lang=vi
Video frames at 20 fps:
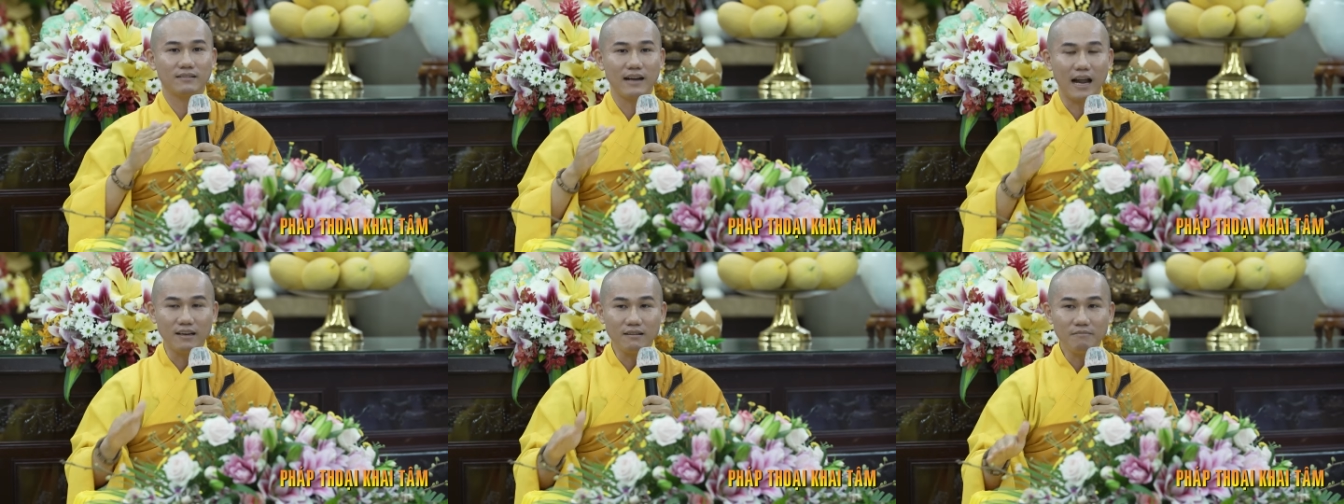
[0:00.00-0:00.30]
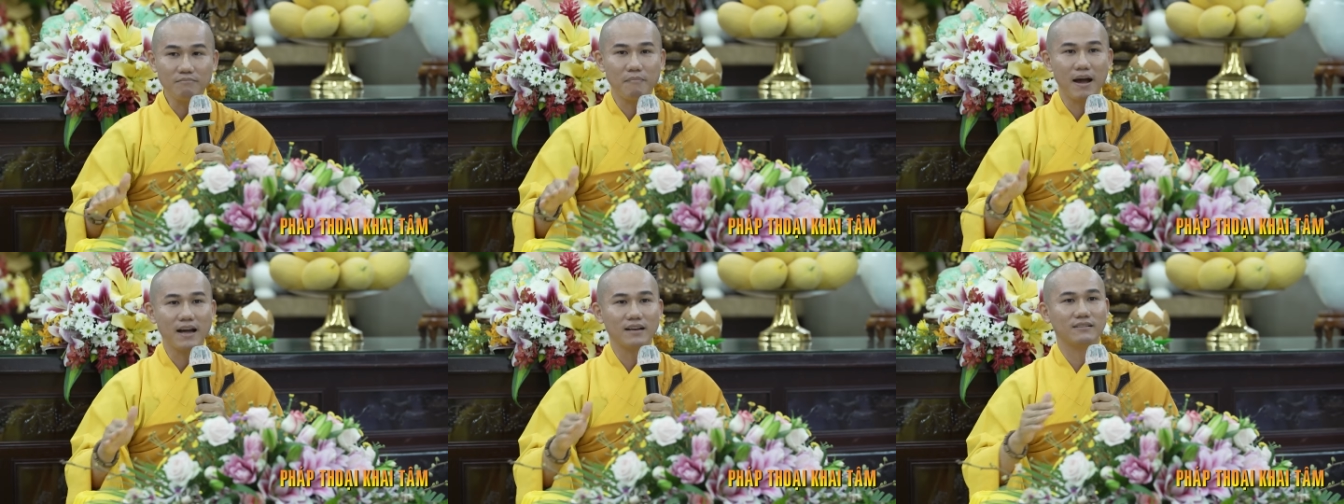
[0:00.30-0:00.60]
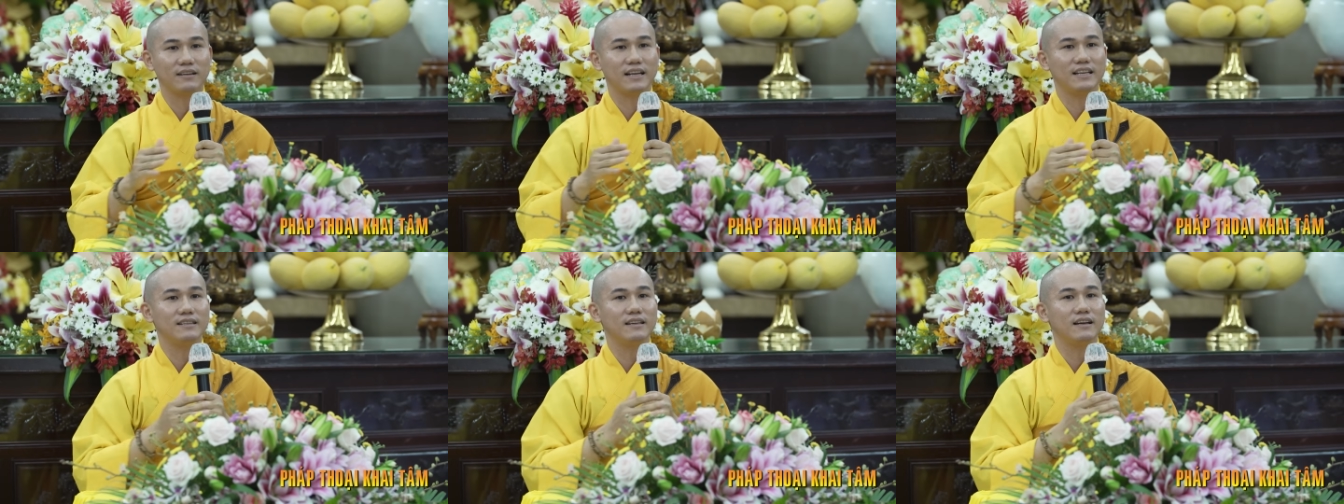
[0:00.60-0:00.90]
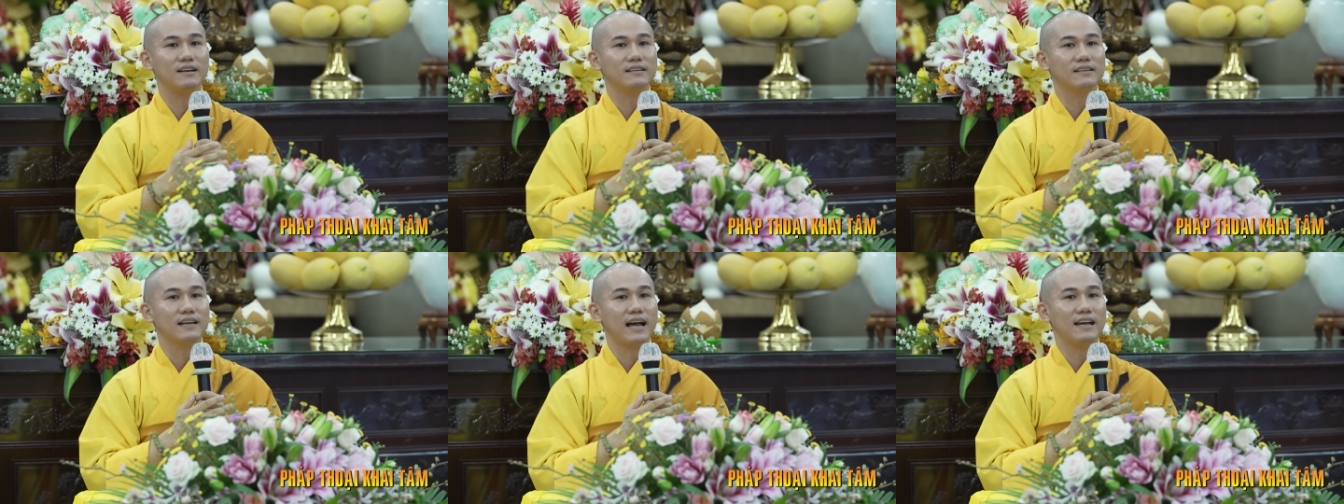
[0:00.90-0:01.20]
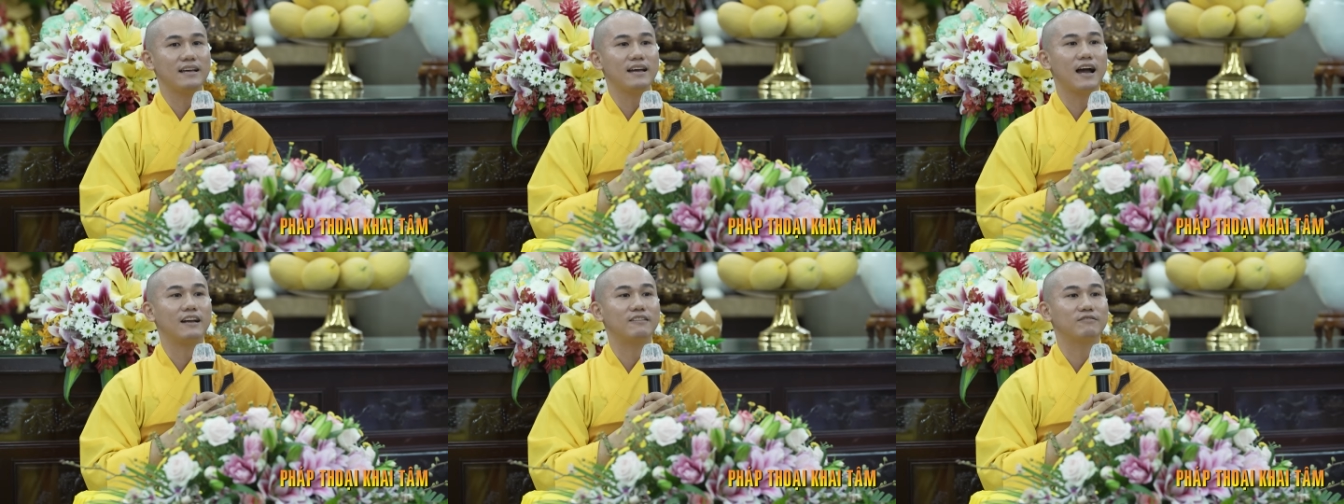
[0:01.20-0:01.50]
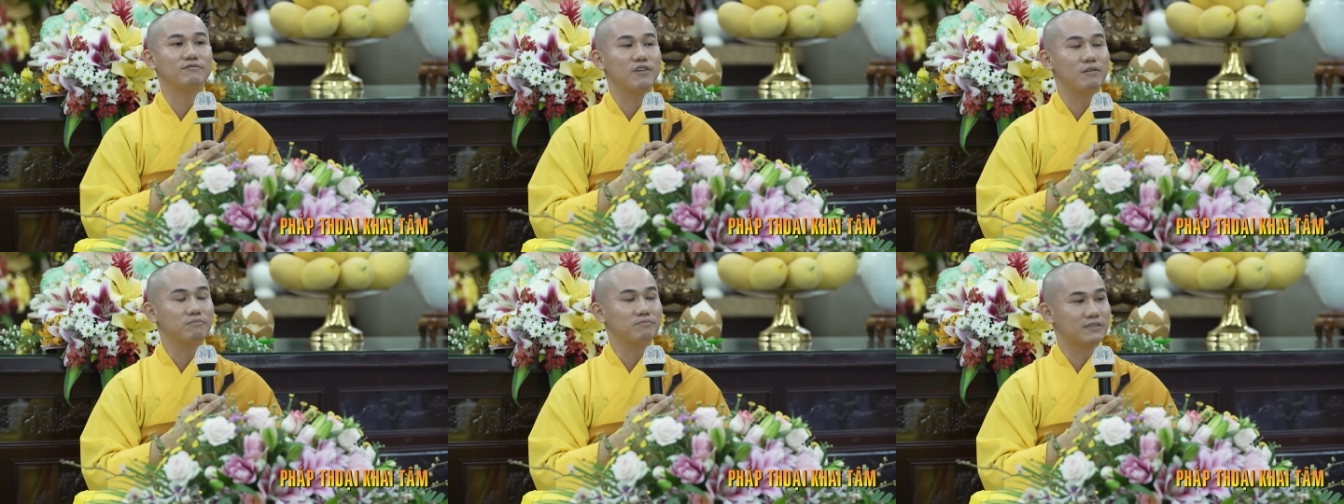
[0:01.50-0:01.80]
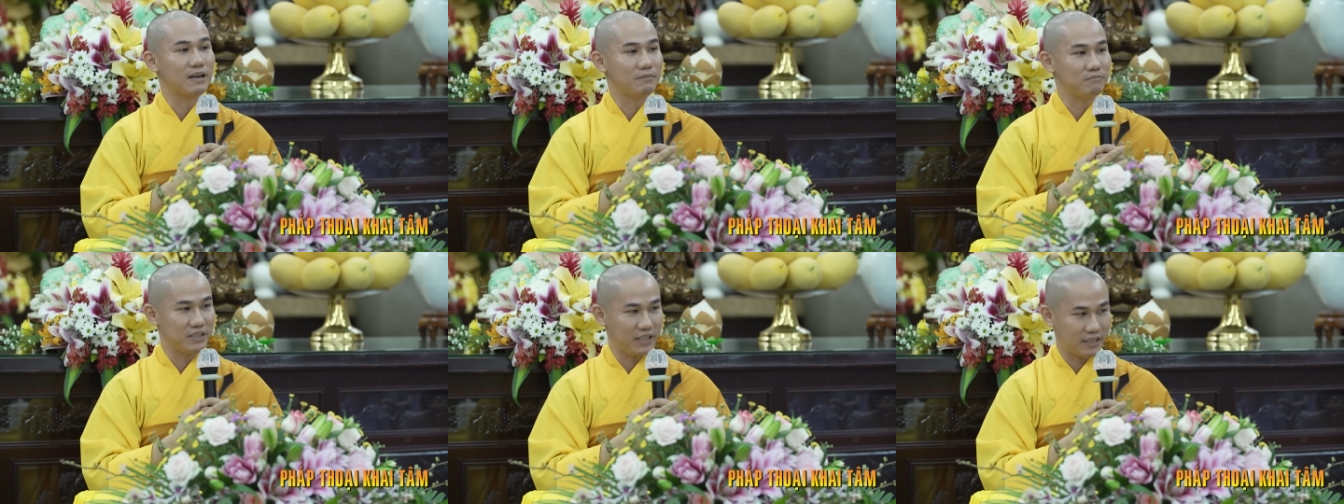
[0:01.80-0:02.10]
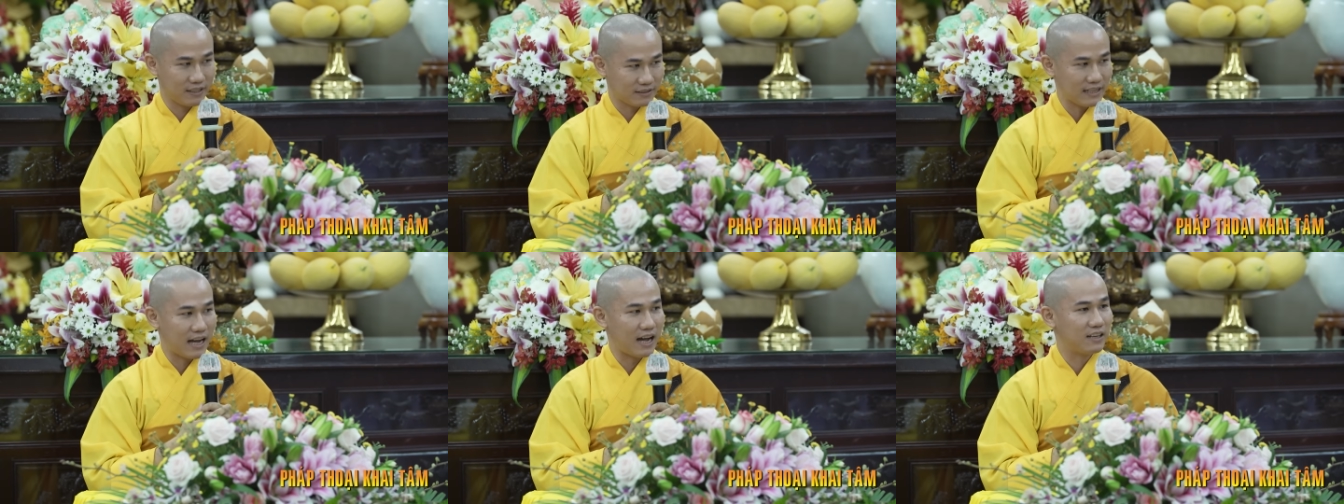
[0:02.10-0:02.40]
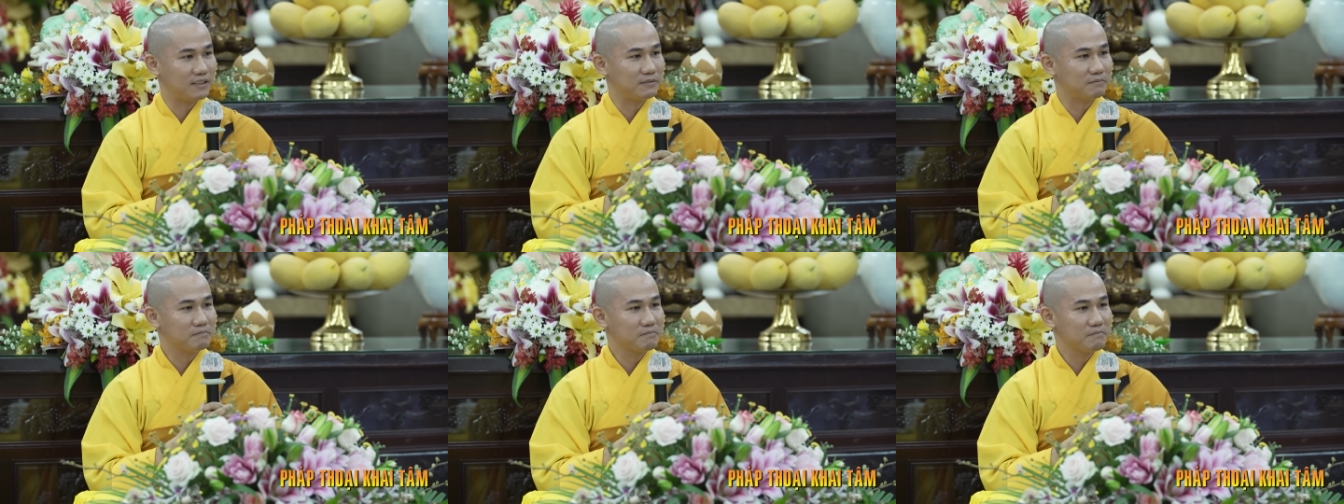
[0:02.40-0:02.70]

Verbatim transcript: đánh mất đi những cái hạnh phúc trong hiện tại.